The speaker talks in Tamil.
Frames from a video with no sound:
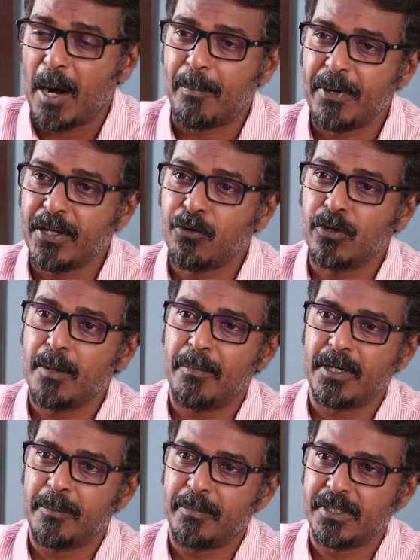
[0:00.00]
அப்படி
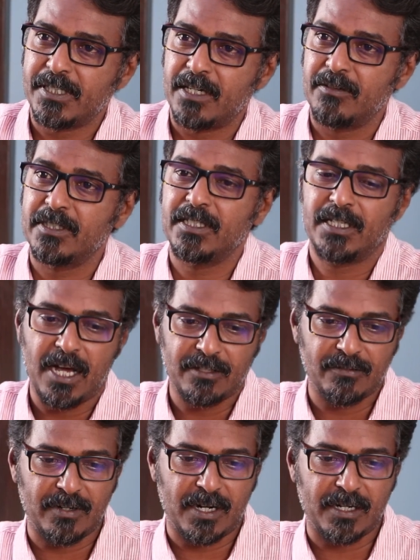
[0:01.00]
கொடுக்கப்பட்ட ப்ரெஷரை வந்து
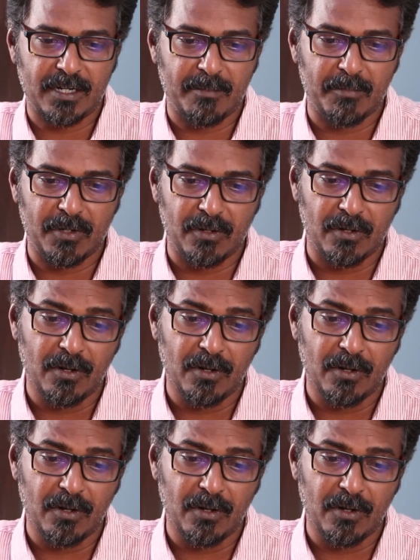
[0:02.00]
யார் சொல்கிறாரு நம்ம